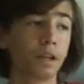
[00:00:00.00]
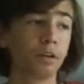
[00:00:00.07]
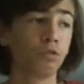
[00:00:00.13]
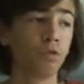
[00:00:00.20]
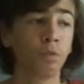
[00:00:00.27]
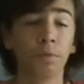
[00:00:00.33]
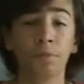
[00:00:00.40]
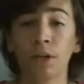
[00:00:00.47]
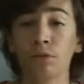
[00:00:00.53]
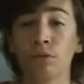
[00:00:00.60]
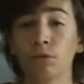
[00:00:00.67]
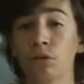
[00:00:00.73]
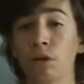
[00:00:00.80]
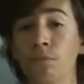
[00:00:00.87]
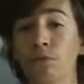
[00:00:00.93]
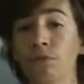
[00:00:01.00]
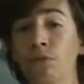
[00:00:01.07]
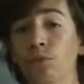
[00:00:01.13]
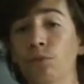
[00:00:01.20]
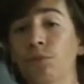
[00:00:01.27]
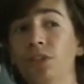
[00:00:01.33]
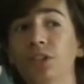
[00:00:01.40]
Depuis peut-être
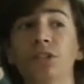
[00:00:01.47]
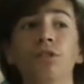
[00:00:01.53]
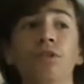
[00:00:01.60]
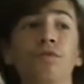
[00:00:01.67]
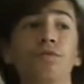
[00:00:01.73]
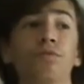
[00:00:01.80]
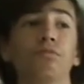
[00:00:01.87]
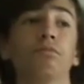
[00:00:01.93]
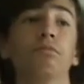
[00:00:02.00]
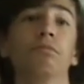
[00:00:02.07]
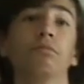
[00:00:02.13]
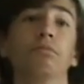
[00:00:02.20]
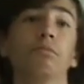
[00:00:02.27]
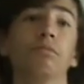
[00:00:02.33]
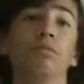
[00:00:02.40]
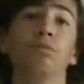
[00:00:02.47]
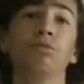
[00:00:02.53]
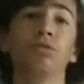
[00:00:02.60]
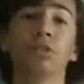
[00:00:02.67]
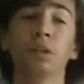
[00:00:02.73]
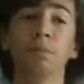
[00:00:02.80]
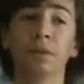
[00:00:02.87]
octobre-novembre 2019 je, je me
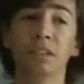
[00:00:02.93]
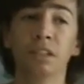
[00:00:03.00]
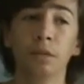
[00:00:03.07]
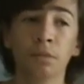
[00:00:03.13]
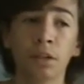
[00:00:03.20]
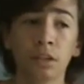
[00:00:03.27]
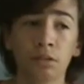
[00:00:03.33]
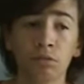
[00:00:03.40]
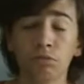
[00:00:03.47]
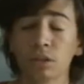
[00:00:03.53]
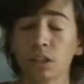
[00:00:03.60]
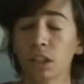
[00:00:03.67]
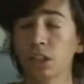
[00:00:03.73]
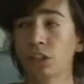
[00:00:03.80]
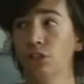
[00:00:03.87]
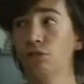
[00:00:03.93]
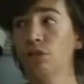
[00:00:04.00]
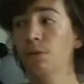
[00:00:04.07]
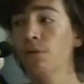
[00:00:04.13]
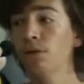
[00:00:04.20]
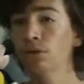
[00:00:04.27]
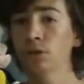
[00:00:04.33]
sentais pas très bien tout ça, j'ai eu
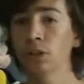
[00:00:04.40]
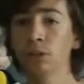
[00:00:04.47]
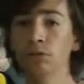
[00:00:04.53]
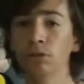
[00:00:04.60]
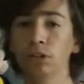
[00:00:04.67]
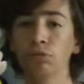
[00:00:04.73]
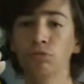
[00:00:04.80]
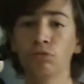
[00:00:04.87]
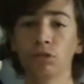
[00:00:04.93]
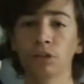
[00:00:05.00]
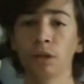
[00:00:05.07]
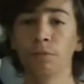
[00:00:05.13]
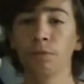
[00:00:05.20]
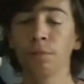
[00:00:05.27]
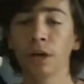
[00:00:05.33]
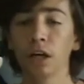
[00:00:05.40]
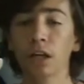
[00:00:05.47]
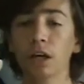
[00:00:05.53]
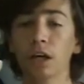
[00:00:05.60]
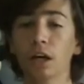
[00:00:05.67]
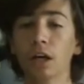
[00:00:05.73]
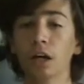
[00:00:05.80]
des burn-out et tout, j'en ai un peu parlé
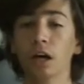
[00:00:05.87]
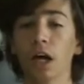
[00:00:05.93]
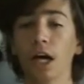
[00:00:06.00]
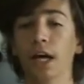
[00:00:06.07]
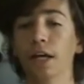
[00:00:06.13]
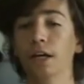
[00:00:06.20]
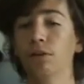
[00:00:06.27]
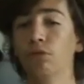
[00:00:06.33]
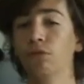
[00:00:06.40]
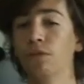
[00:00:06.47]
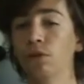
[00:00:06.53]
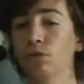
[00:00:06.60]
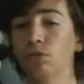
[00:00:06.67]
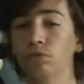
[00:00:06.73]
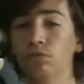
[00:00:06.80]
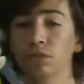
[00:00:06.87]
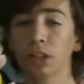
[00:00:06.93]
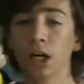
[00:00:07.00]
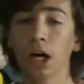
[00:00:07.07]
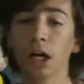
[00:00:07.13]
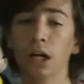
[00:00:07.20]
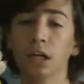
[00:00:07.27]
avec le vélo tout
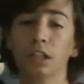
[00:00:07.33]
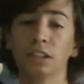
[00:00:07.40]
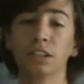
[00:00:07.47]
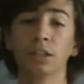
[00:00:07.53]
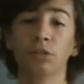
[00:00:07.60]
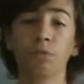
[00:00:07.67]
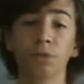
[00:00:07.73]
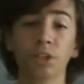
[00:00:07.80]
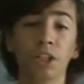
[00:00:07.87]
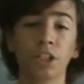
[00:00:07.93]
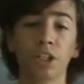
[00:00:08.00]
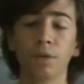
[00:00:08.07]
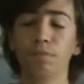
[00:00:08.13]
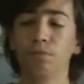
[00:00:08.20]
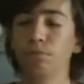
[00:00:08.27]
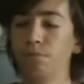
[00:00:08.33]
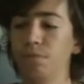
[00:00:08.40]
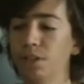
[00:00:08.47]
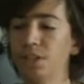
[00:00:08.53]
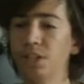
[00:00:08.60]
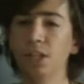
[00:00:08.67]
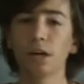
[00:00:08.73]
ça, c'était compliqué, j'avais plus de
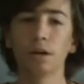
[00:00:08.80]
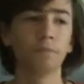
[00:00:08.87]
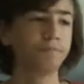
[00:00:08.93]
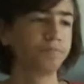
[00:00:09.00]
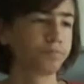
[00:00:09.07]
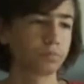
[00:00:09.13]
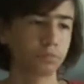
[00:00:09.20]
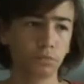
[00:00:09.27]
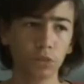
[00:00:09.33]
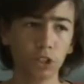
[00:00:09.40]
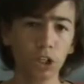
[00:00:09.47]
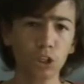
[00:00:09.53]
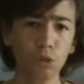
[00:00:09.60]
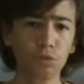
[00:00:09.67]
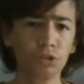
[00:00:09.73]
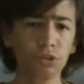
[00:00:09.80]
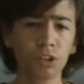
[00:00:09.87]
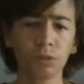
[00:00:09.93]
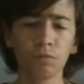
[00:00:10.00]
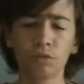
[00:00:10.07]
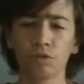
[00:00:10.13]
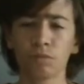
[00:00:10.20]
plaisir. Je me
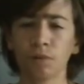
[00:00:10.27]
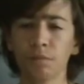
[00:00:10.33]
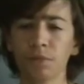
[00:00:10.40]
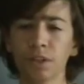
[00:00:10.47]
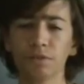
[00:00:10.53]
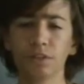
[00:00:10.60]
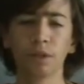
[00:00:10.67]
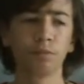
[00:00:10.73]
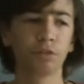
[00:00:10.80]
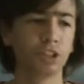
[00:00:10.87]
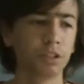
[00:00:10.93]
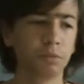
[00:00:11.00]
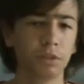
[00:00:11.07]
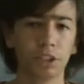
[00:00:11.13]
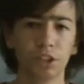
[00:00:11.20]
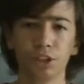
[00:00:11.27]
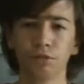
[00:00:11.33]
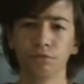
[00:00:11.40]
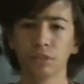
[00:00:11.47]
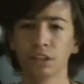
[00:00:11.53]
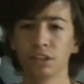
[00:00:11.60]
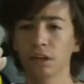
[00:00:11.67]
sentais de moins en moins bien évidemment, j'ai déménagé
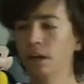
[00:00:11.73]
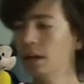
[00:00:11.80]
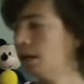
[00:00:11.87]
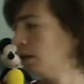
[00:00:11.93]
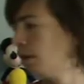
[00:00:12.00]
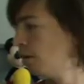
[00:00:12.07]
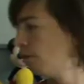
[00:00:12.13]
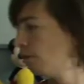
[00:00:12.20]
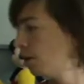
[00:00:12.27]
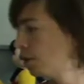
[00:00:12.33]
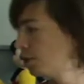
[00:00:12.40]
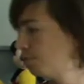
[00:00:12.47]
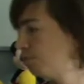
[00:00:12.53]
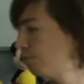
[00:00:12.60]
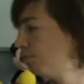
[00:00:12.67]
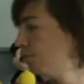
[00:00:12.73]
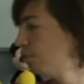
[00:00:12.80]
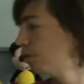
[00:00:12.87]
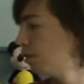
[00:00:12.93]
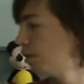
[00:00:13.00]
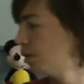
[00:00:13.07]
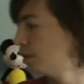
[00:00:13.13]
tout ça, ça voilà j'ai plus vu
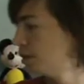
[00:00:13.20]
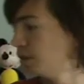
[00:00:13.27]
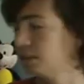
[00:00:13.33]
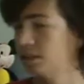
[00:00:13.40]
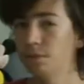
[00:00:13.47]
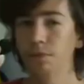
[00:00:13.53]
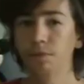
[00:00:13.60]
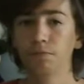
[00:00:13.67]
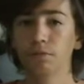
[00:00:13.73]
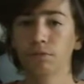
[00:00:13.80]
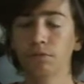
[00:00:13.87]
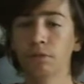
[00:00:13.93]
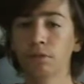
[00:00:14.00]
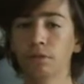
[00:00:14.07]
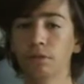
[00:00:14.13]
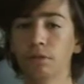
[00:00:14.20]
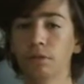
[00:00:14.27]
des amis depuis longtemps.